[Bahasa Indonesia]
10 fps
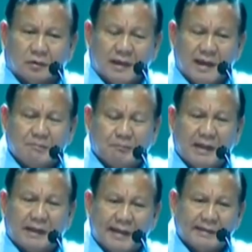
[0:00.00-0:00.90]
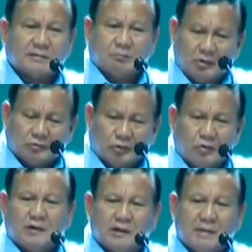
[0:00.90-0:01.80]
oleh MPRS beliau
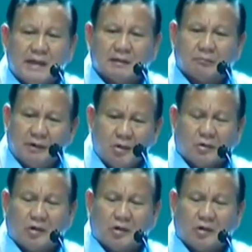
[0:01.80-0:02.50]
turun dengan baik beliau